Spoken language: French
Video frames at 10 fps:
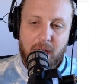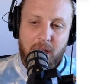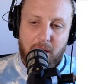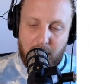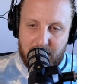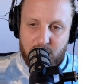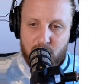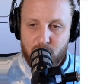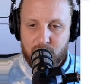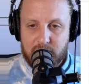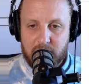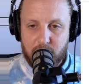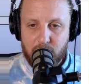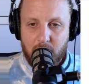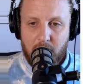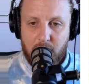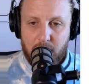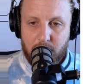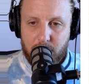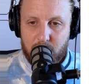la seule chose, c'est que
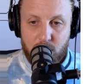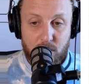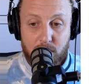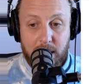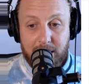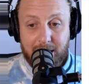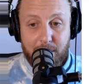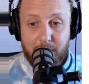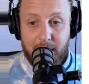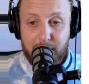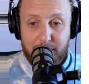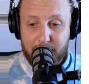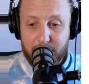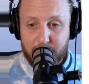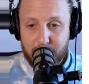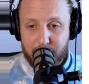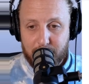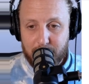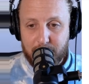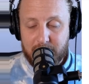euh, ce sont des très belles,
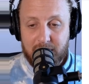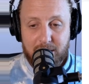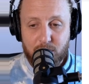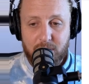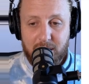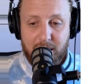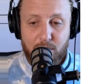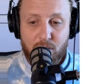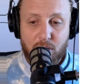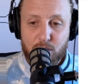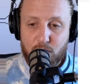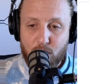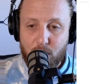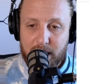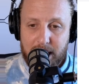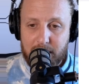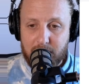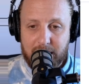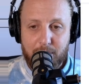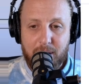euh, ce sont des très beaux rendus 3D, des
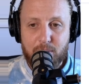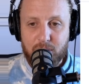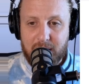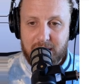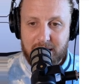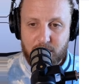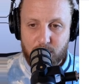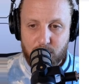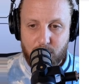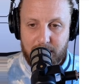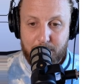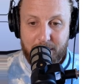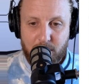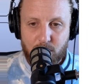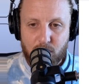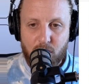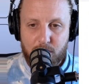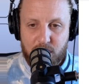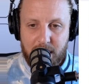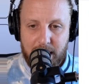très belles modélisations 3D. Par contre,
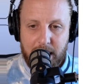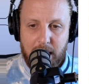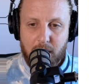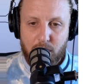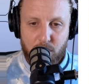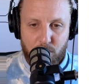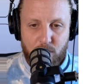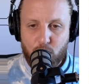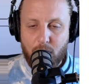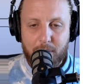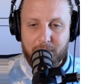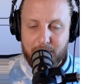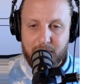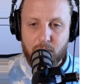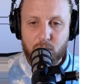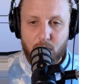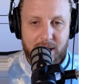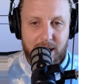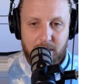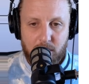l'objet, euh, une fois imprimé en
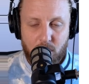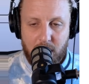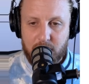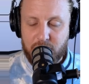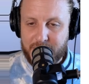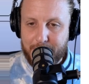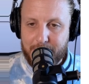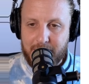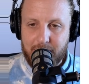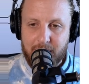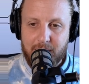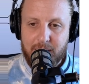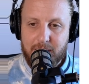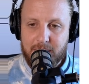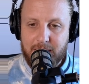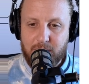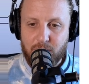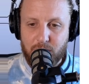3D, n'aura jamais cette,